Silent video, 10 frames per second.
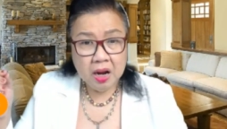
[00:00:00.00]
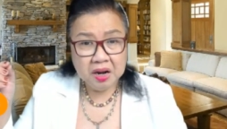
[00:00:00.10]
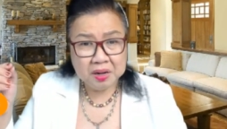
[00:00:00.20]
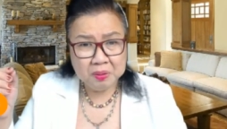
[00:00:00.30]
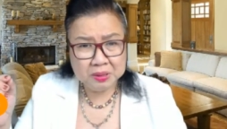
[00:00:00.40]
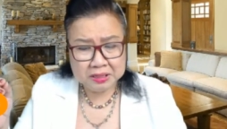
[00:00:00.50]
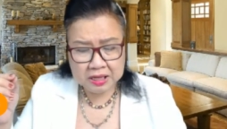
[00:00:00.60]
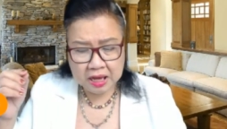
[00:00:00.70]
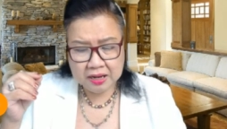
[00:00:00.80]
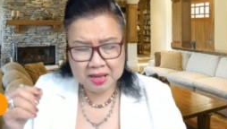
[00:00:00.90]
เราจะ
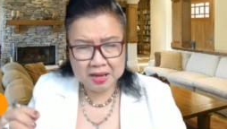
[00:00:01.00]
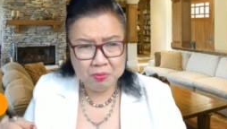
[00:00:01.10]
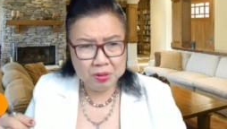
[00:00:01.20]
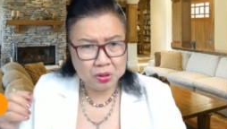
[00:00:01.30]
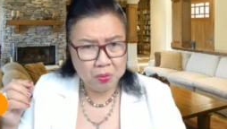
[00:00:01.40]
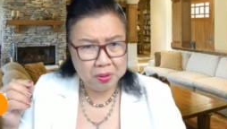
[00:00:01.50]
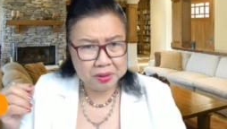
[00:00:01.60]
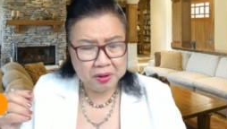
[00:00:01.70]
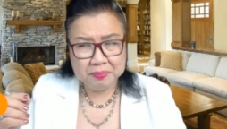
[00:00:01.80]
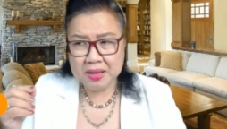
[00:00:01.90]
เช็คได้ไงว่าตัว
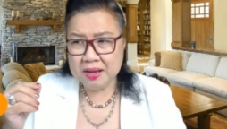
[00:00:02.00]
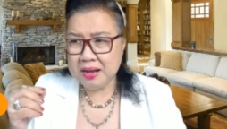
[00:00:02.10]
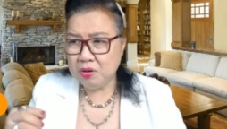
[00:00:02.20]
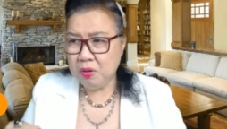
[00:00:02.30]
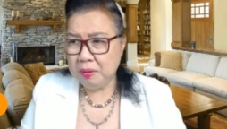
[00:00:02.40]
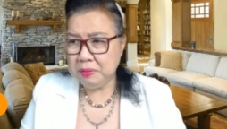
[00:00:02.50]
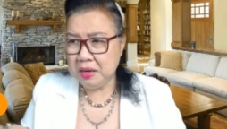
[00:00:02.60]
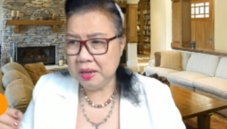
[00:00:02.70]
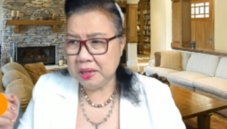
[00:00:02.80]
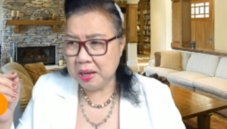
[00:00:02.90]
เรามีอาการความเครีย
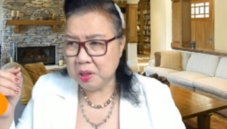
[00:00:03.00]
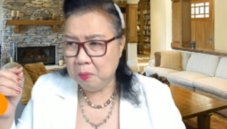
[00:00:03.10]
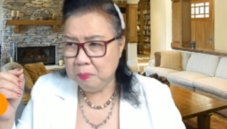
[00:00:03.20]
ดสะสม